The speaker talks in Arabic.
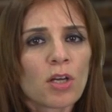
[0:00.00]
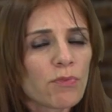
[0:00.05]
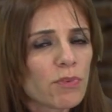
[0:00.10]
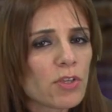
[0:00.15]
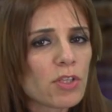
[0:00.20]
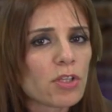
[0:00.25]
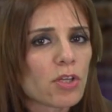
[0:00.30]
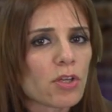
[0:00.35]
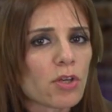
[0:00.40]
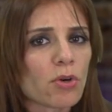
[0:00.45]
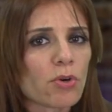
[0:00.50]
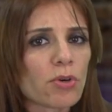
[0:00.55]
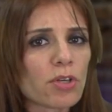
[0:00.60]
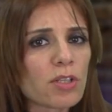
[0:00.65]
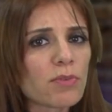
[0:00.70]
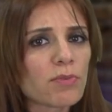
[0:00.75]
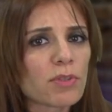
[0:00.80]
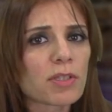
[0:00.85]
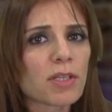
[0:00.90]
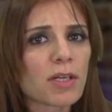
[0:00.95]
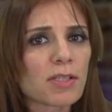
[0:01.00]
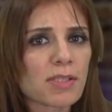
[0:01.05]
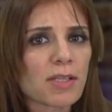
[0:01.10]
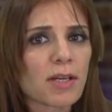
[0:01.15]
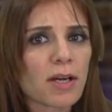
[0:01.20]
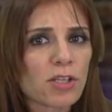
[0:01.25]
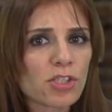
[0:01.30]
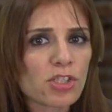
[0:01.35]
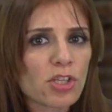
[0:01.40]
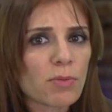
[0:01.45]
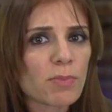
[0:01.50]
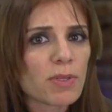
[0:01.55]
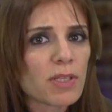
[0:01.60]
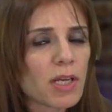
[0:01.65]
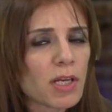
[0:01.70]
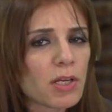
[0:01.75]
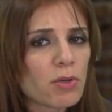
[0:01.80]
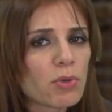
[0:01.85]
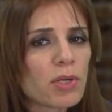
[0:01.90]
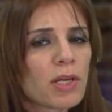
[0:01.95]
في نيويورك في التاسع عشر من
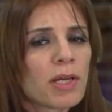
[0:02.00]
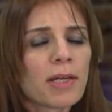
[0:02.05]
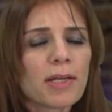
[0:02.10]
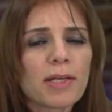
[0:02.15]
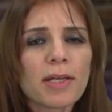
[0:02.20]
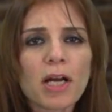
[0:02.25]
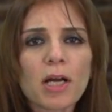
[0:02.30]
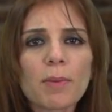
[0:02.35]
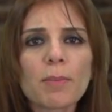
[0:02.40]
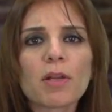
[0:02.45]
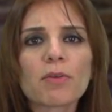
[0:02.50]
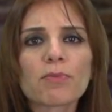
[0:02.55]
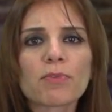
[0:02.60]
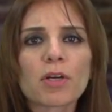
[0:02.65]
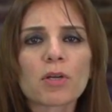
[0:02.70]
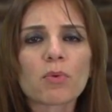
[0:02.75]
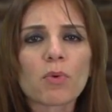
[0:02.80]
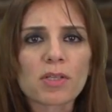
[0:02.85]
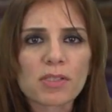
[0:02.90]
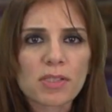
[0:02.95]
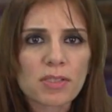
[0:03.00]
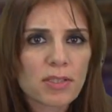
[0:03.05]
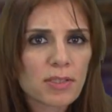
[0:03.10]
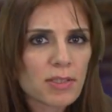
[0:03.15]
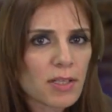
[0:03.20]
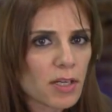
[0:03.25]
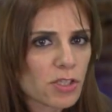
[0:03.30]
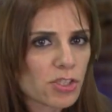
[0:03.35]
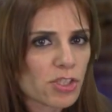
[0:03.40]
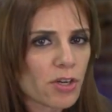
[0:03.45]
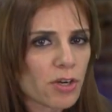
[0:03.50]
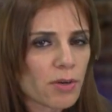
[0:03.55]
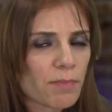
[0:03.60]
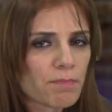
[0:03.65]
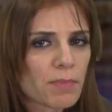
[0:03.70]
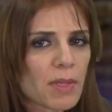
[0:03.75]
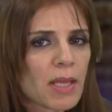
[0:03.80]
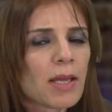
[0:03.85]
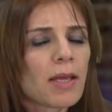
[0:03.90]
أيلول لعام 2016